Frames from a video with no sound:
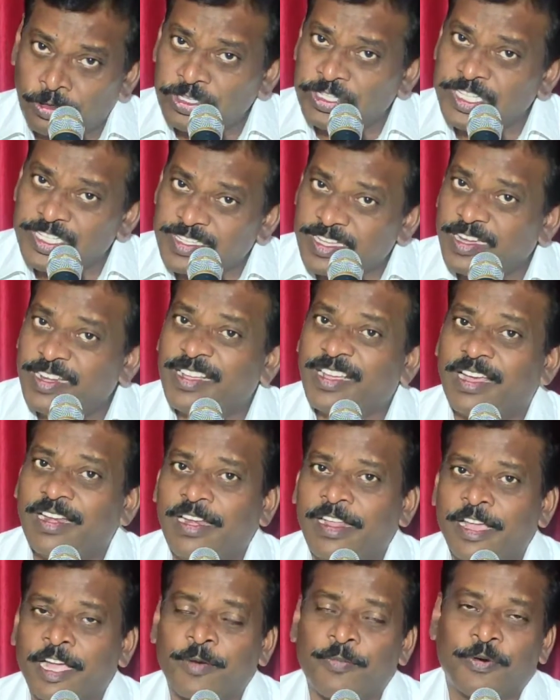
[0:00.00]
దృష్టి సరిగా
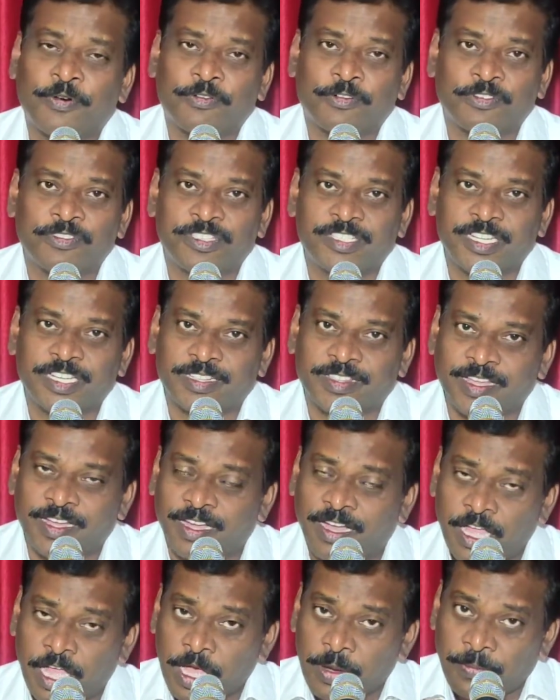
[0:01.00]
లేకపోవటం చేత
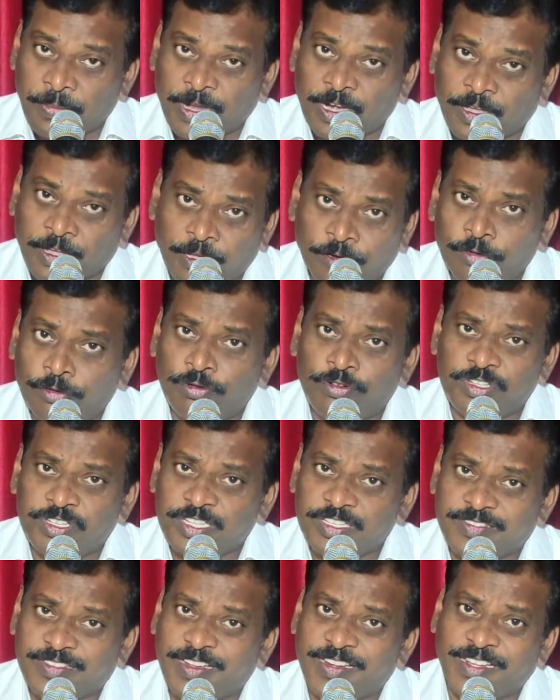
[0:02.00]
మన కను
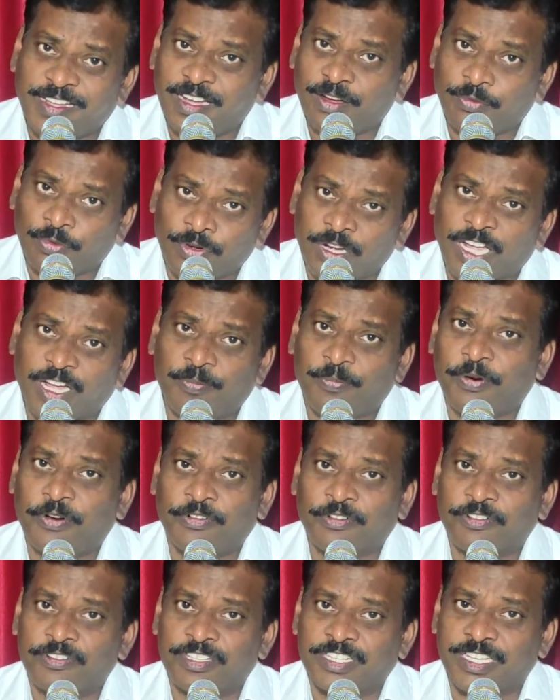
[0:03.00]
దృష్టి సరిగా
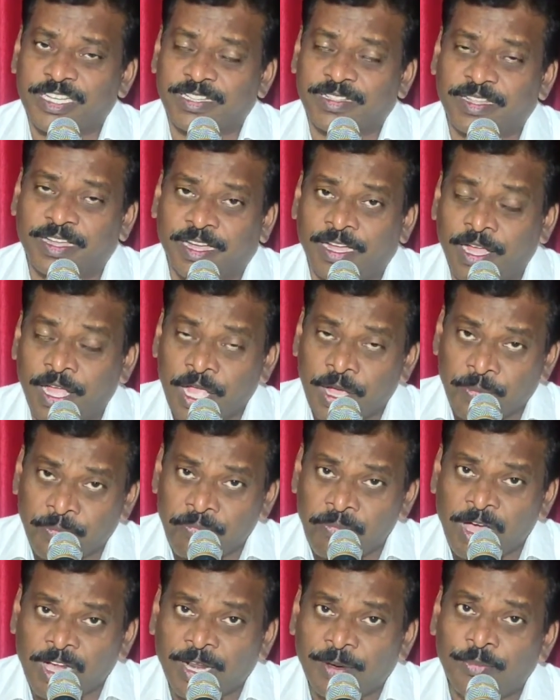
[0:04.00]
ఉండకపోవటం చేత
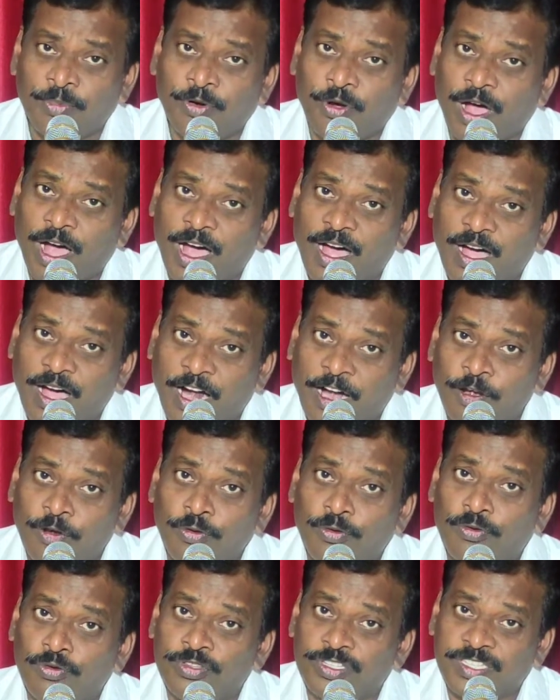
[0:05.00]
మనము ఆ
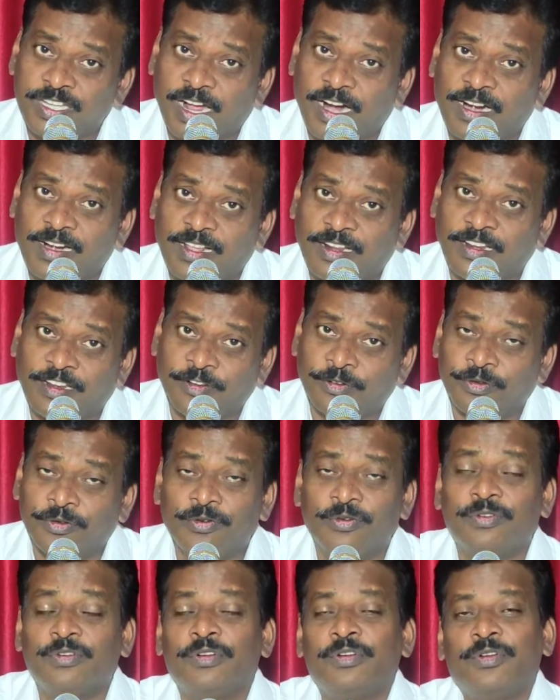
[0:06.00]
అడుగు జాడలను
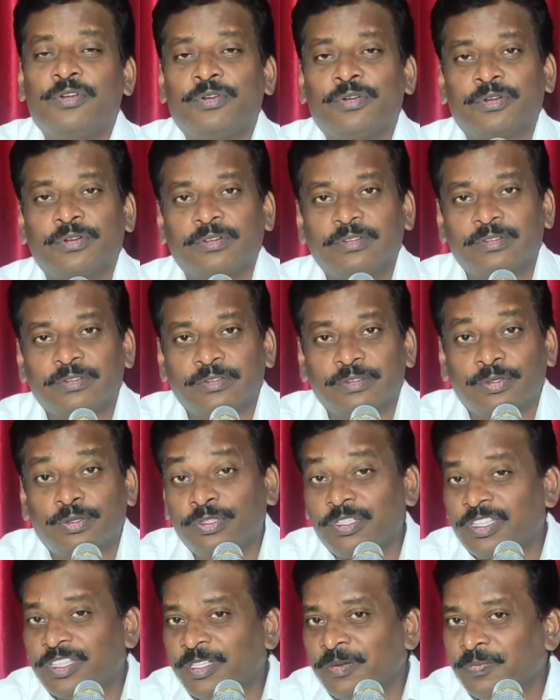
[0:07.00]

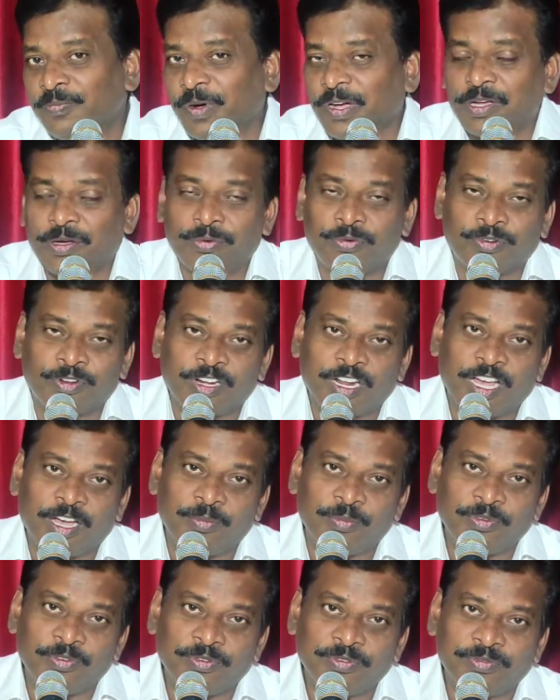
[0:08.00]
గుర్తింపక
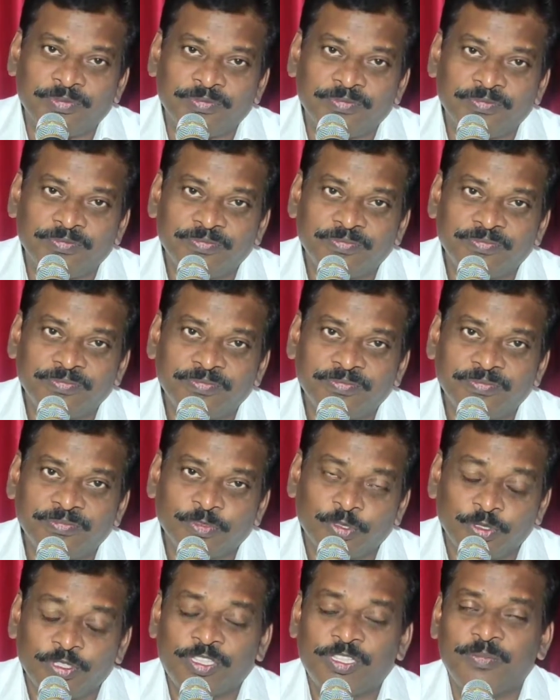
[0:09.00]
ఉన్నాము
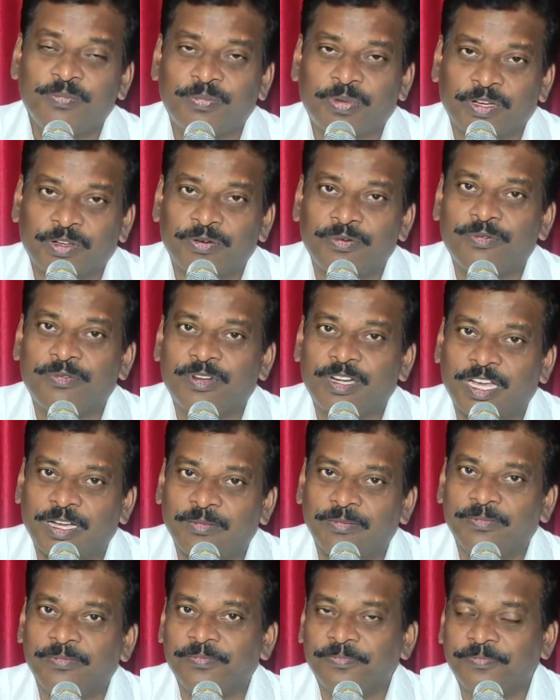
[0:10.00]
గుర్తింపక ఉన్నాము